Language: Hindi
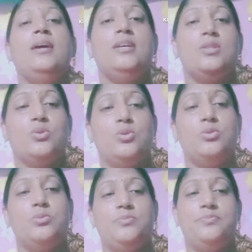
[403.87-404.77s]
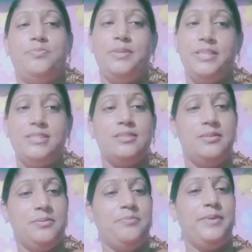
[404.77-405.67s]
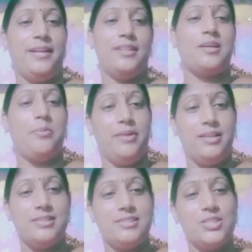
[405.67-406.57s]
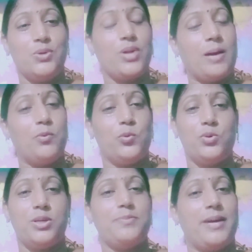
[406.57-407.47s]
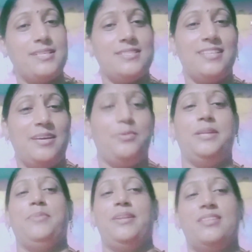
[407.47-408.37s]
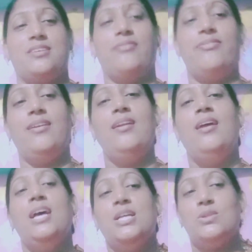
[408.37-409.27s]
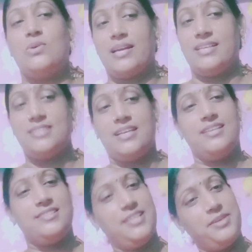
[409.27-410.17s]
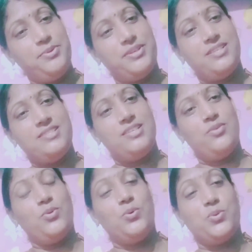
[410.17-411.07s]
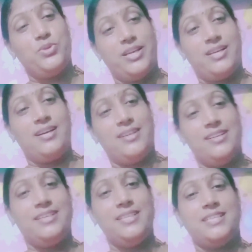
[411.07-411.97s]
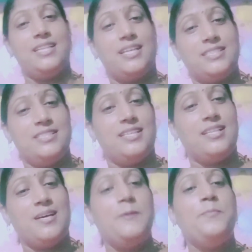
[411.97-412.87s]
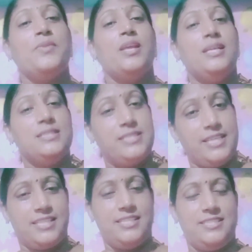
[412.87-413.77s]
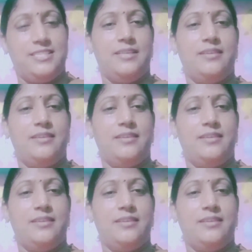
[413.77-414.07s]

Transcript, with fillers: तो प्लीज़ मेहनत का फल दीजिए और आप लोगों के पास ही है हमारी मेहनत का फल तो आगे से आगे शेयर भी कीजिए वो लोगों को देखा करिए ज़्यादा से ज़्यादा शेयर कीजिए